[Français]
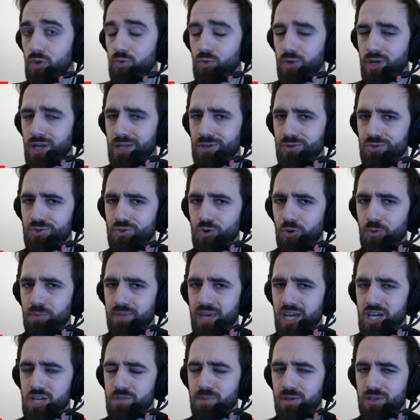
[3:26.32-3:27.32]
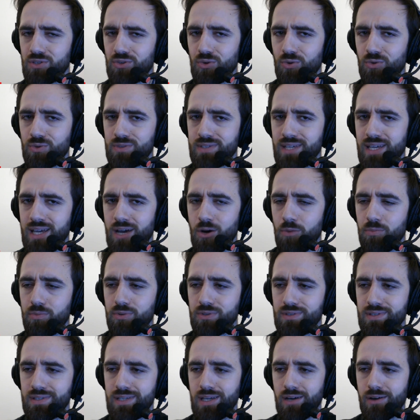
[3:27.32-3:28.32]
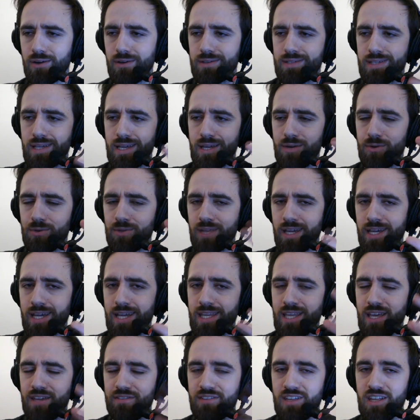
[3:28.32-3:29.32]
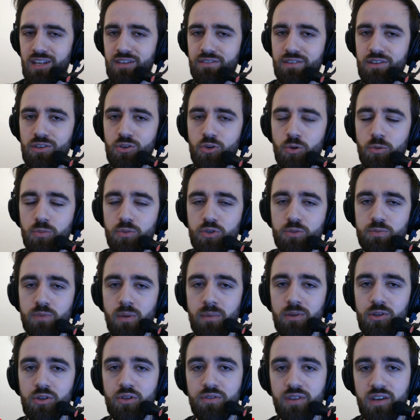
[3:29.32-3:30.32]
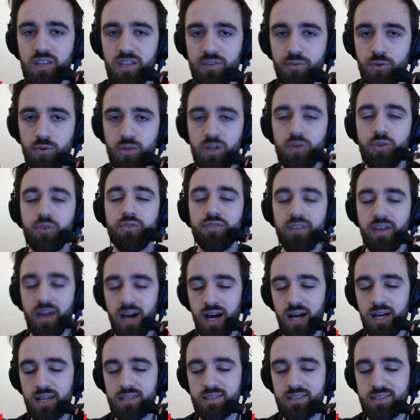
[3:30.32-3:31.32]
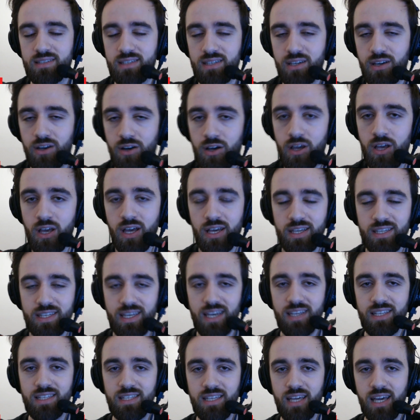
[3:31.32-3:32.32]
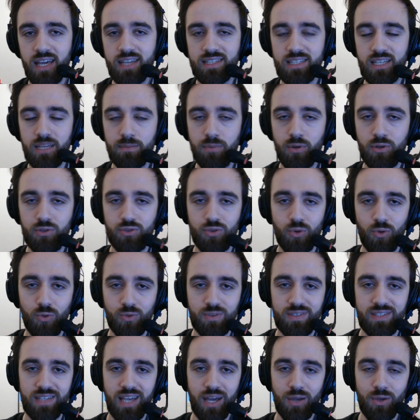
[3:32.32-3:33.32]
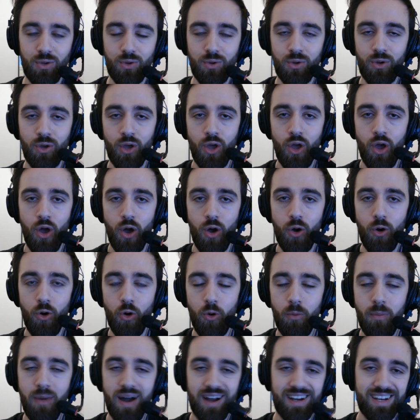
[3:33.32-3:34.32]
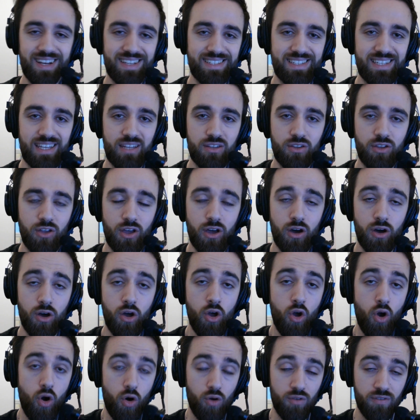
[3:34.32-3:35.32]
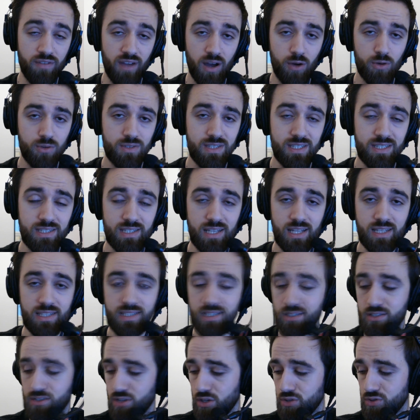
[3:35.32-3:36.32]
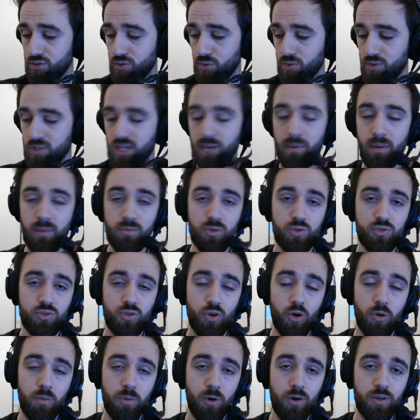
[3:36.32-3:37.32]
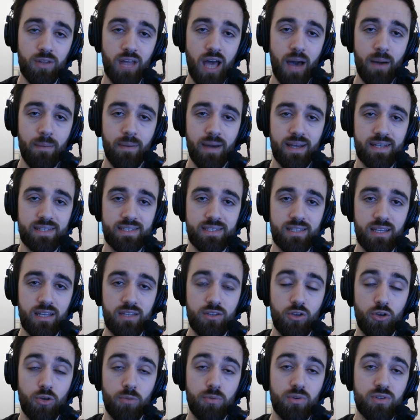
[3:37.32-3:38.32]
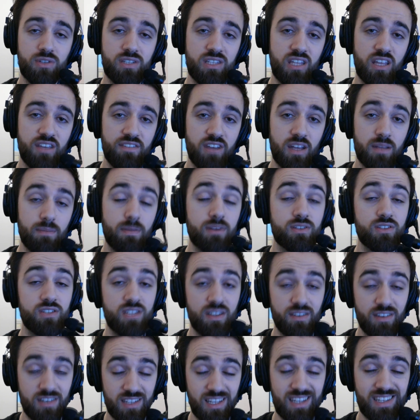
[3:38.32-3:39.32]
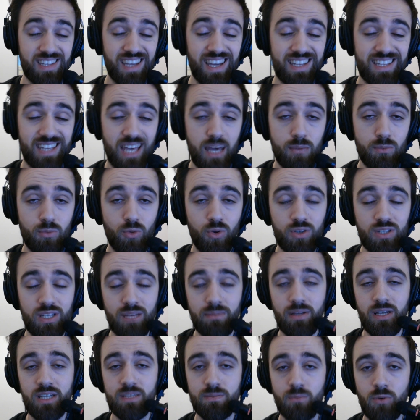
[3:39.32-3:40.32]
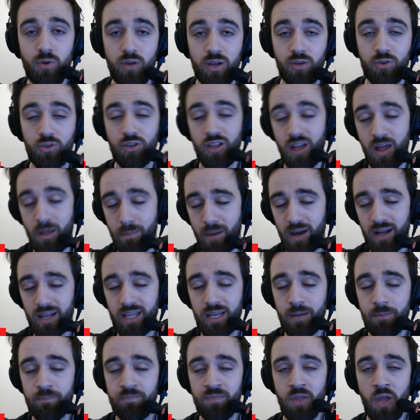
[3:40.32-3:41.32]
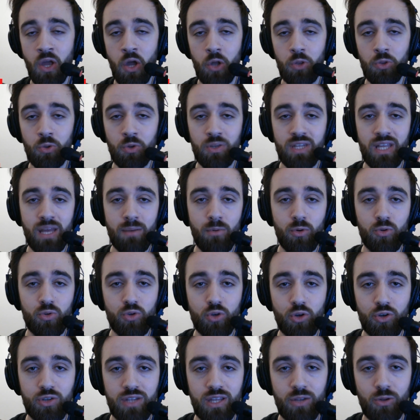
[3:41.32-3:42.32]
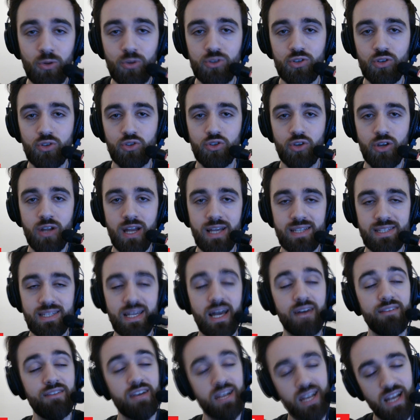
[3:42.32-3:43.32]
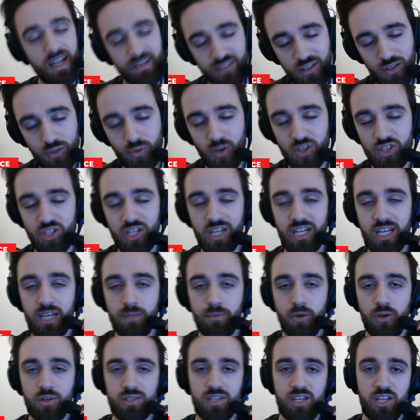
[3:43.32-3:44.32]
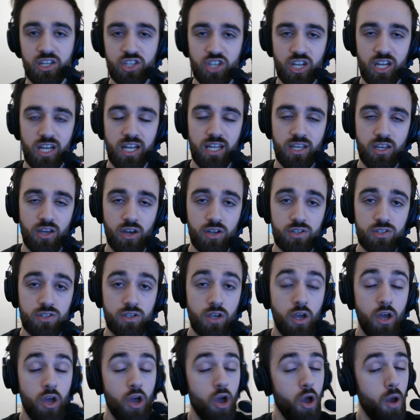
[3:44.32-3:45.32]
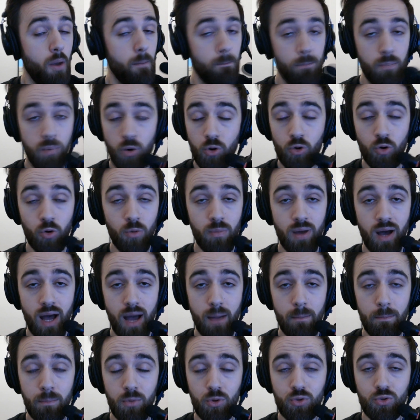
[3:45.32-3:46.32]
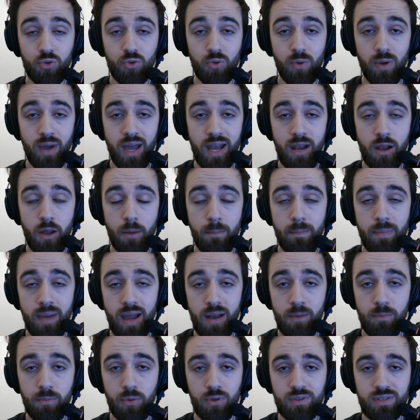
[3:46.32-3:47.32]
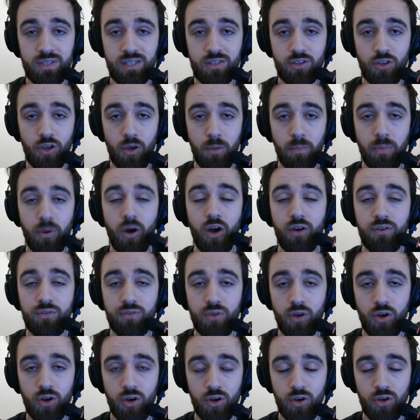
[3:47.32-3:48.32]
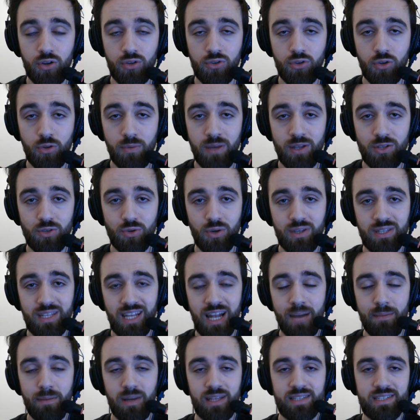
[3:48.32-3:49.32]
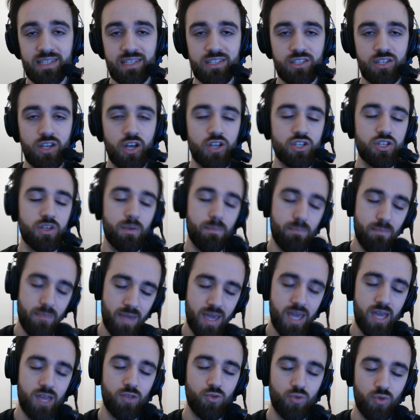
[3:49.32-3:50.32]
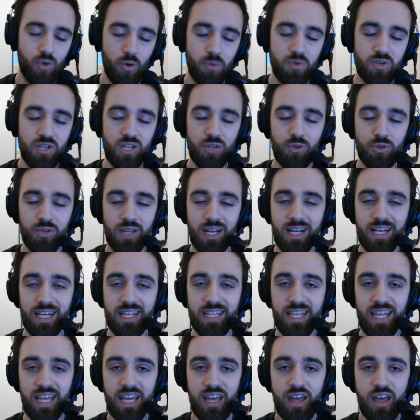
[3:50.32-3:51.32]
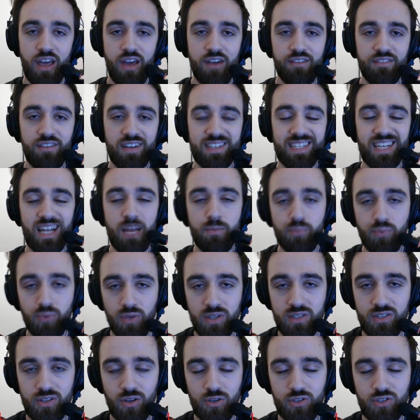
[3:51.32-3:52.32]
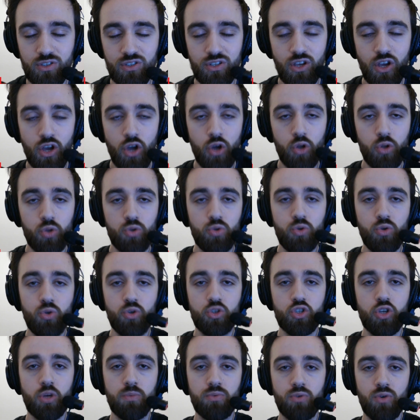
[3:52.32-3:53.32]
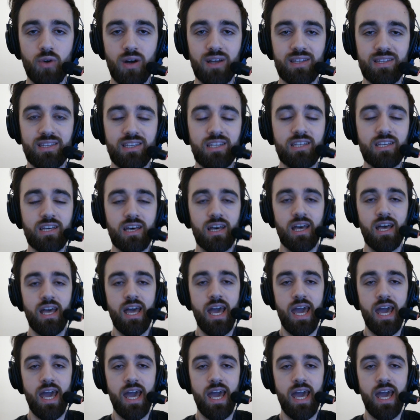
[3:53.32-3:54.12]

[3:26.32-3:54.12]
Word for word: Donc attention au piège parce qu'on sait, on peut se dire ça y est on a gagné à Philadelphie donc on peut se permettre de faire des folies. On verra si euh, KD et ses potes seront sérieux euh, au Barclays Center. On verra aussi si les Sixers seront capables de se reprendre après cette euh, petite défaite parce qu'ils avaient été très très bons en déplacement et on en avait parlé notamment du côté de Los Angeles hein, avec la victoire chez les Clippers et chez les Lakers. Beau combat, beau duel, belle petite preuve de maturité de la part des Sixers mais tu es obligé de t'incliner face à la puissance du champion à titre